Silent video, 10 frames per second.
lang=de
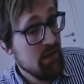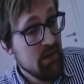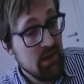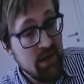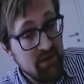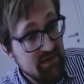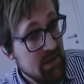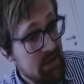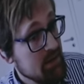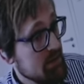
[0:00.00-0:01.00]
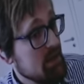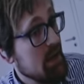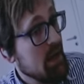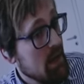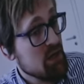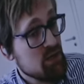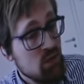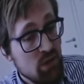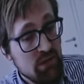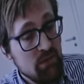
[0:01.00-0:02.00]
äh, Anästhetika, die ich gerade
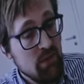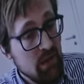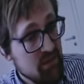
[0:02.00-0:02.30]
angesprochen habe.